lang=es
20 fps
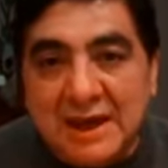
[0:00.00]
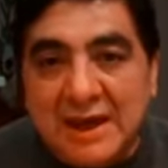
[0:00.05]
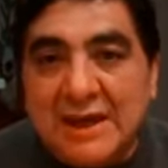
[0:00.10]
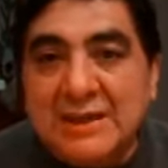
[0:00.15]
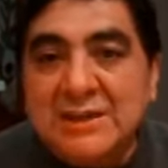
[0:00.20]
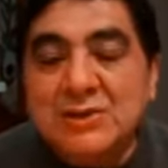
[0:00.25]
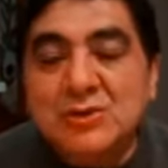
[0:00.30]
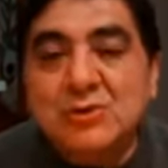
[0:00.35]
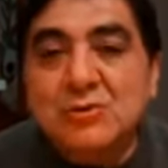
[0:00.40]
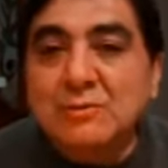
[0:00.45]

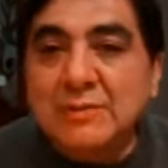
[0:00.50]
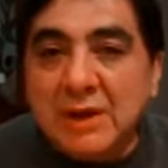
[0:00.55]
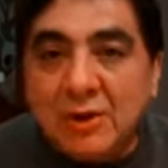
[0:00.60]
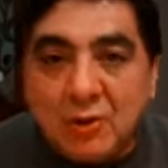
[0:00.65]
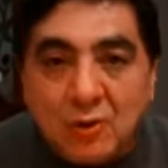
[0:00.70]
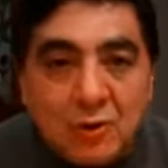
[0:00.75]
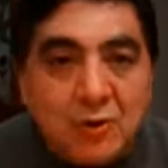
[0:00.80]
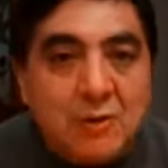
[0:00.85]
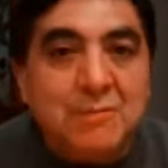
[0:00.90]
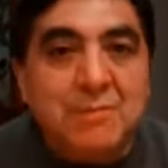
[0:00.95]
en su
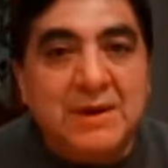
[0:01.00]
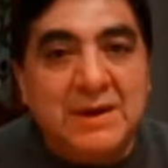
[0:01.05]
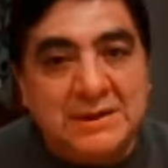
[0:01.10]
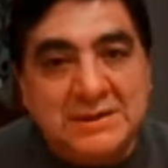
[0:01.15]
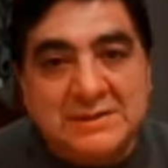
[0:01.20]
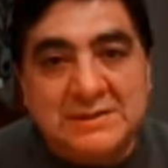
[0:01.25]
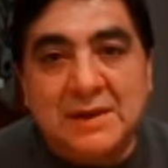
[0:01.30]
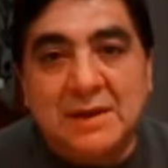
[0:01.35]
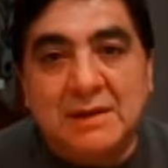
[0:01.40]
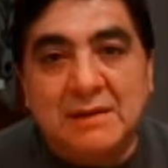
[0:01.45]
mejor
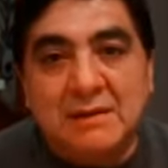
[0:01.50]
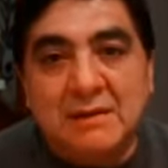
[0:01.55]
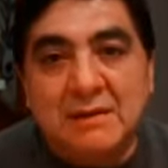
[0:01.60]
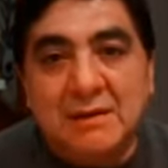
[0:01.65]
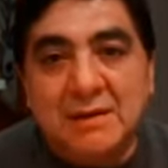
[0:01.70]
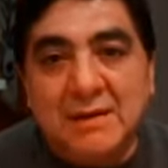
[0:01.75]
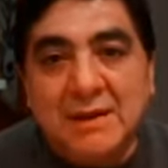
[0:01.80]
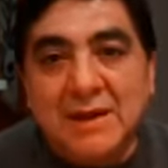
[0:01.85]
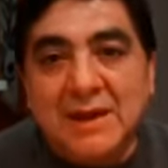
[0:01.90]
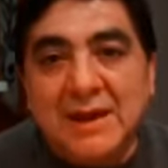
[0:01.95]
parecer,
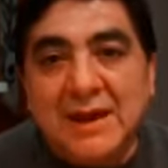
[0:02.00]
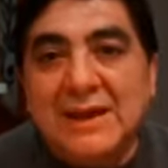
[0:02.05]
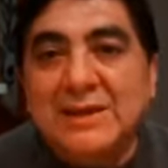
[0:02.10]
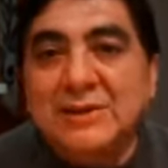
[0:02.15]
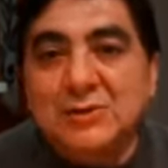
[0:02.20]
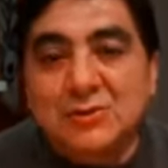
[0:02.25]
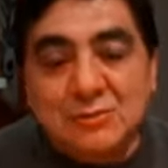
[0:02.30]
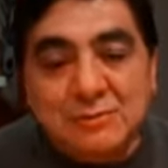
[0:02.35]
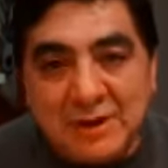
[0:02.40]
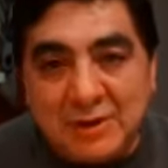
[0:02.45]
en
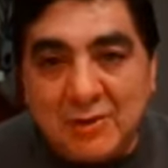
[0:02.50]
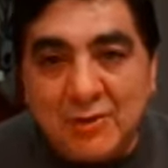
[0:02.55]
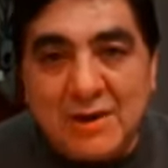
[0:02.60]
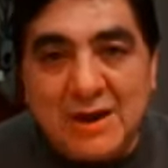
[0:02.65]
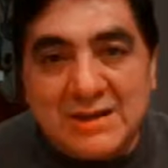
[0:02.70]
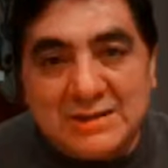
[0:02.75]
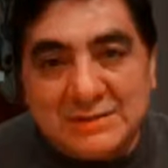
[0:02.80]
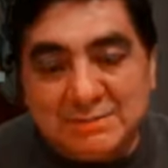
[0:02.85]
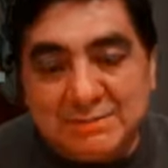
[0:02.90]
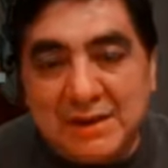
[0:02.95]
su
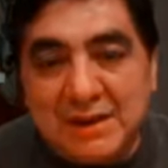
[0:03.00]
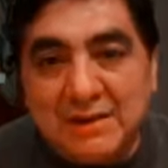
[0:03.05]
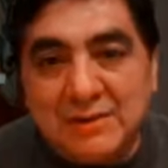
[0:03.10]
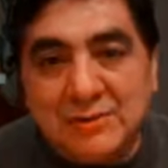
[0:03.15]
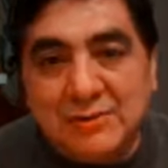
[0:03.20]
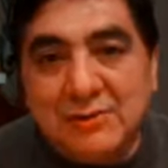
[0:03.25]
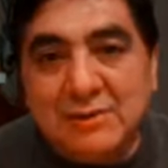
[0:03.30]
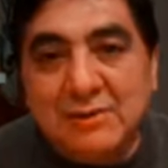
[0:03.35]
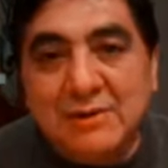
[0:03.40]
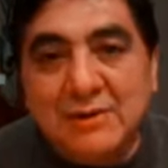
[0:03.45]
mejor
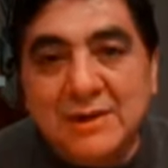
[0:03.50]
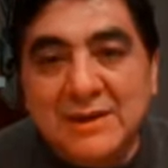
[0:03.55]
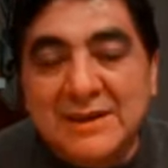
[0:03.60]
aspecto.